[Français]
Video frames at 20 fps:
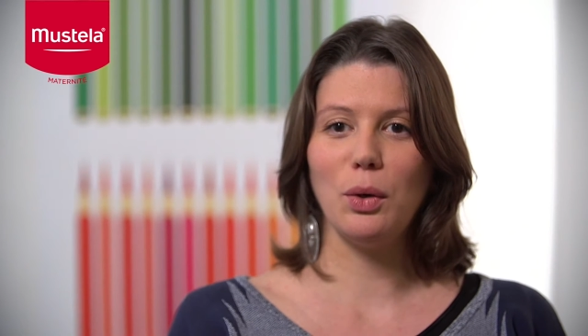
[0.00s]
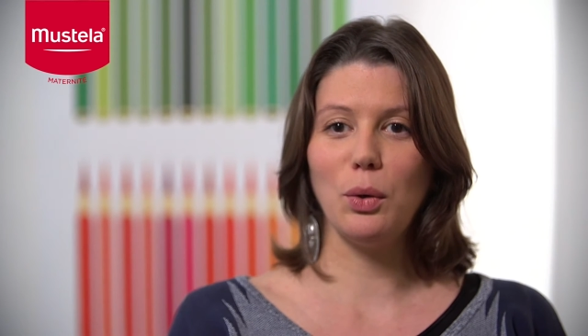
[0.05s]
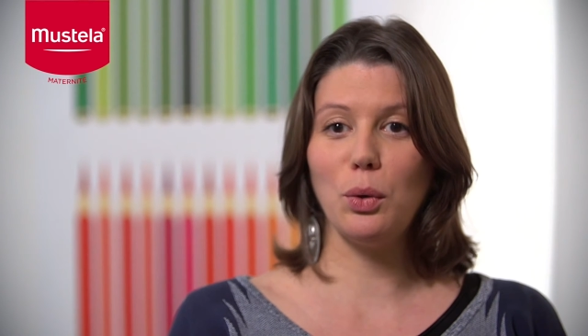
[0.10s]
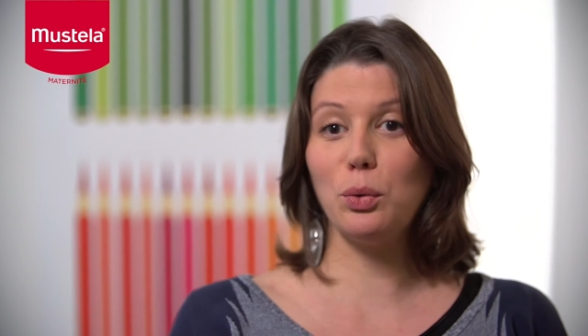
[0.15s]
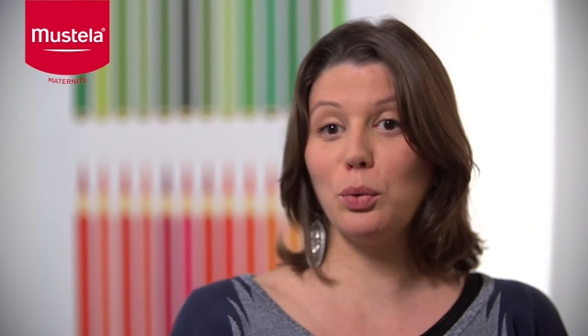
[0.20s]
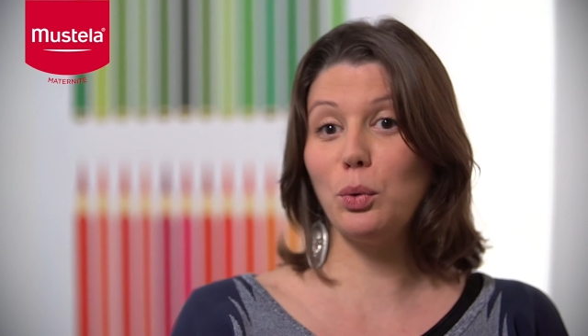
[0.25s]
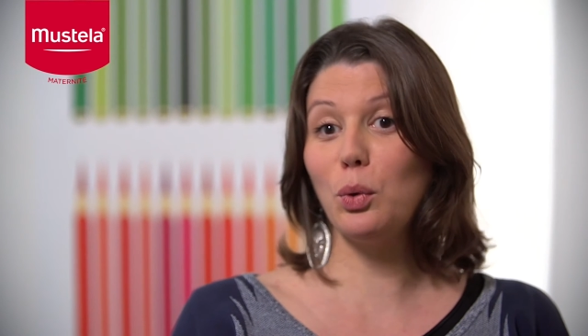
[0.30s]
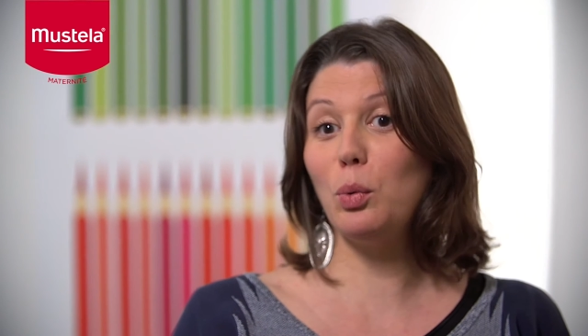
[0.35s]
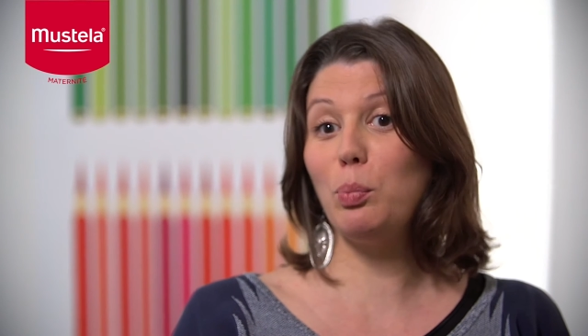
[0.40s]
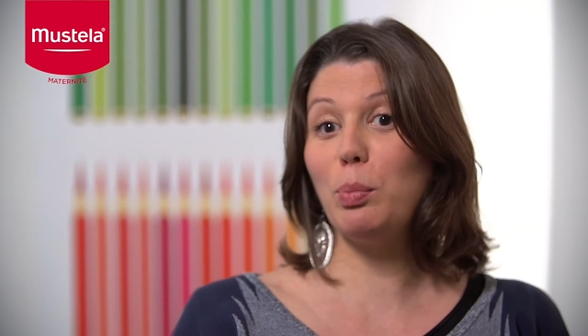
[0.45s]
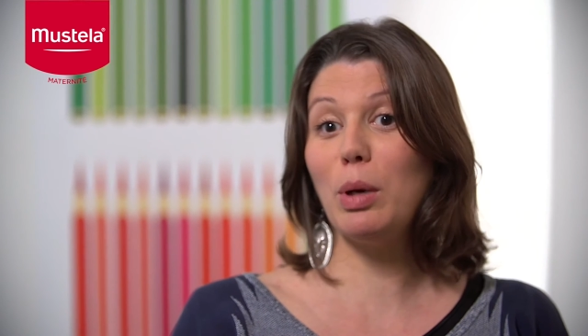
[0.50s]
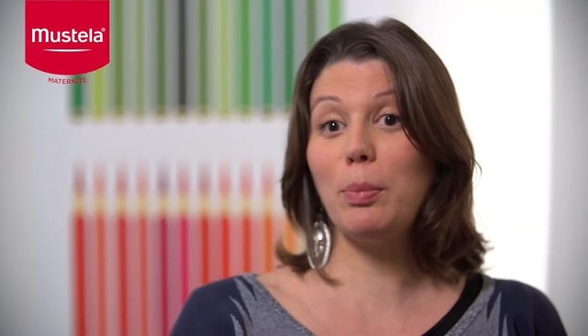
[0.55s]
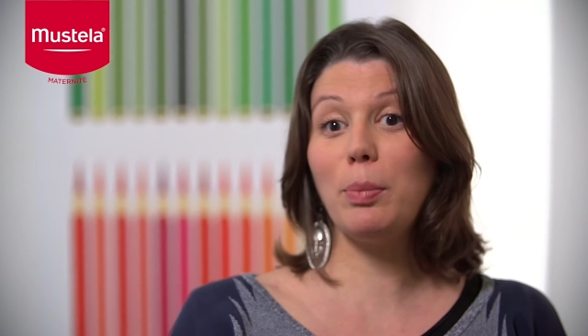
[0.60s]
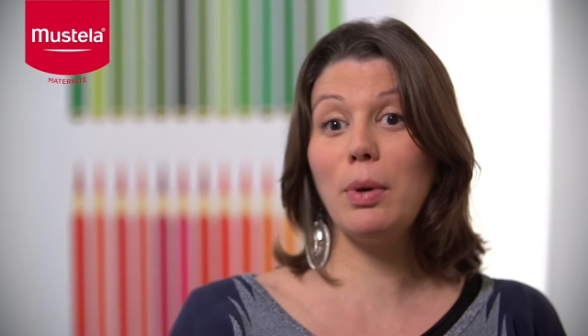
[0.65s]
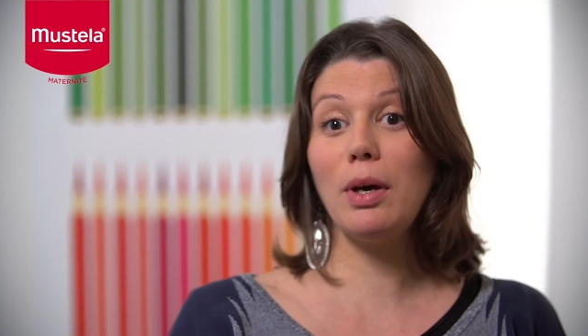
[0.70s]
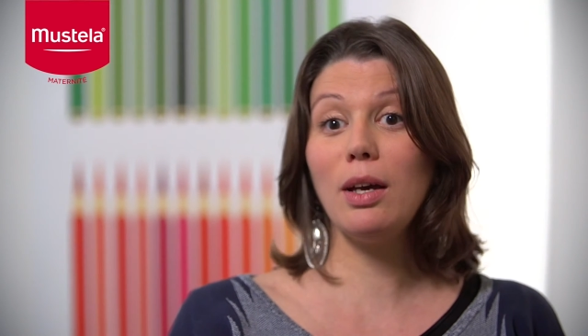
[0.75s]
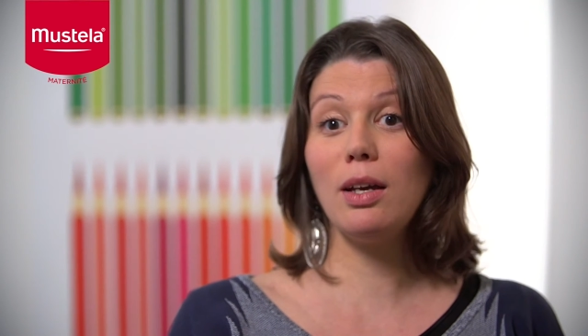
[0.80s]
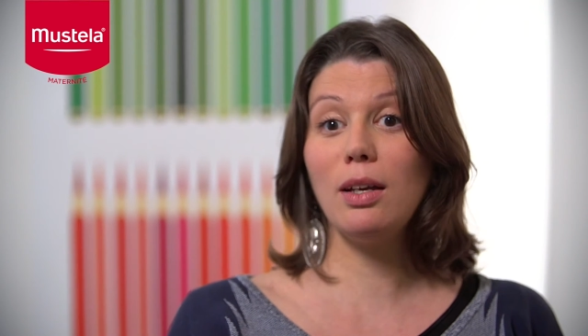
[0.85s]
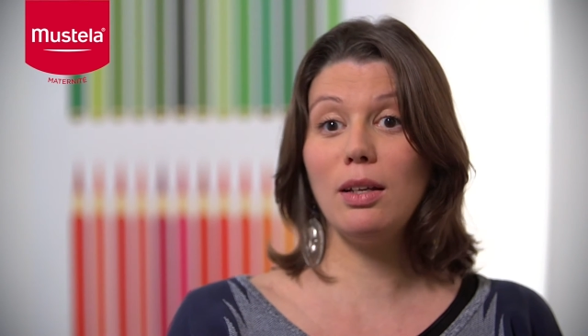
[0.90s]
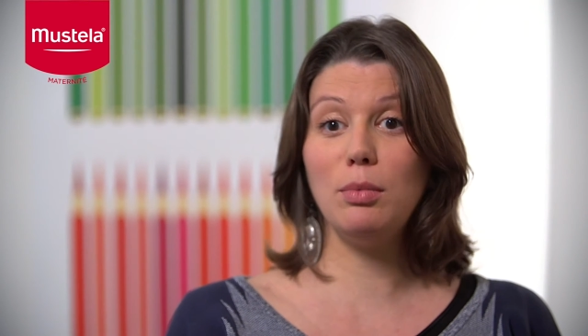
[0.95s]
entre le
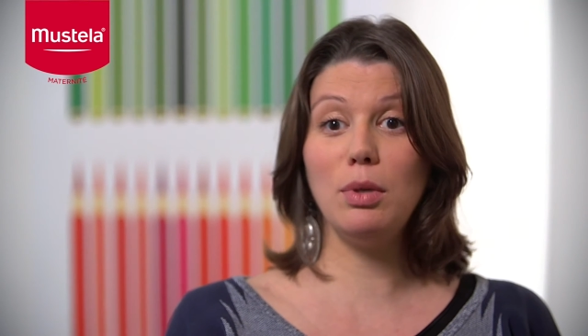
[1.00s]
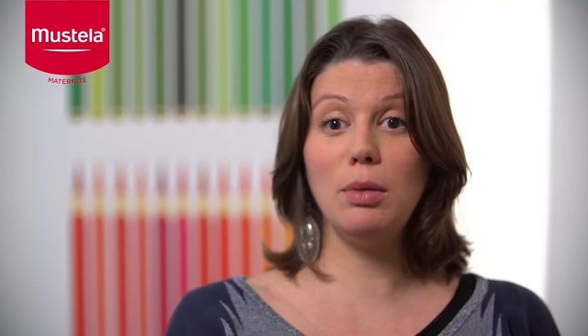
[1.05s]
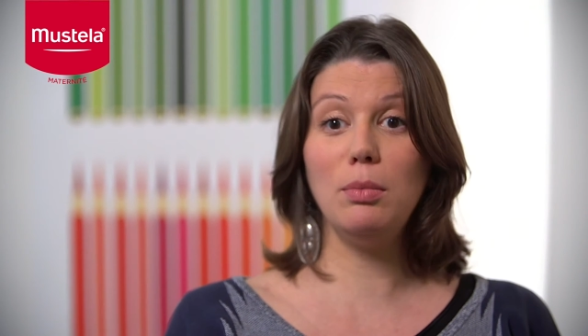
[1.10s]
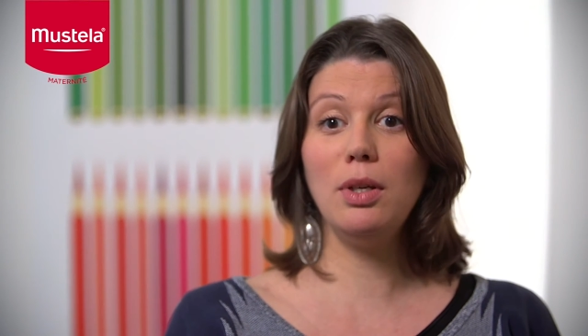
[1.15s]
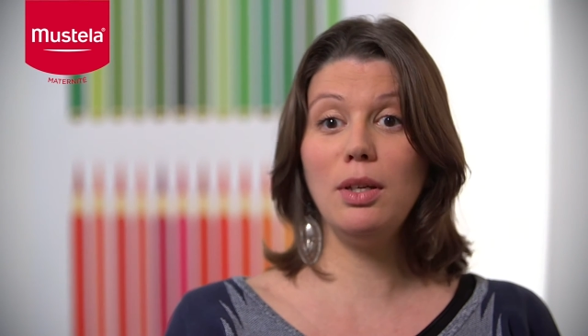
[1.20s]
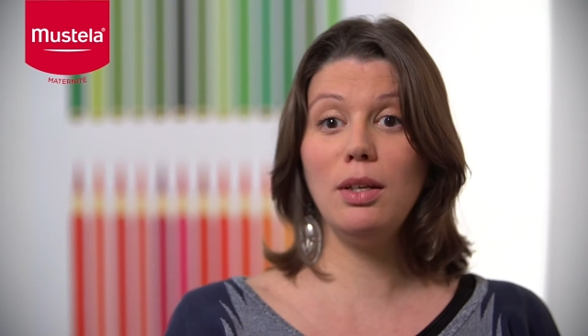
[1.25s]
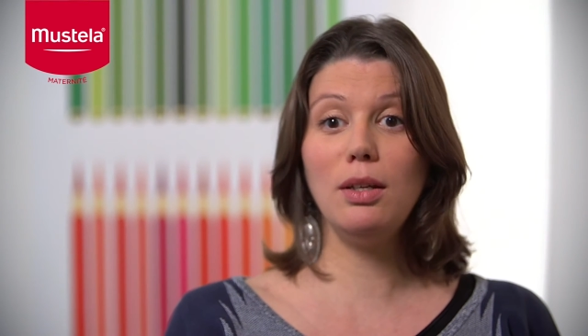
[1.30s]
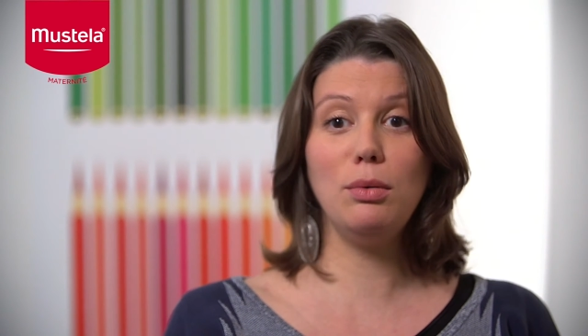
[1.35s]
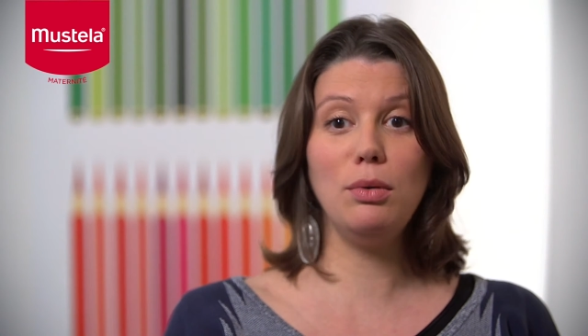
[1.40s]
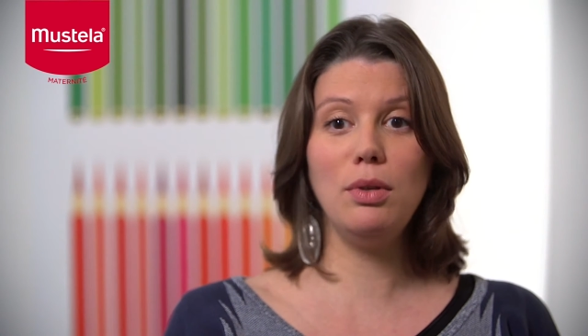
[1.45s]
papa et le bébé.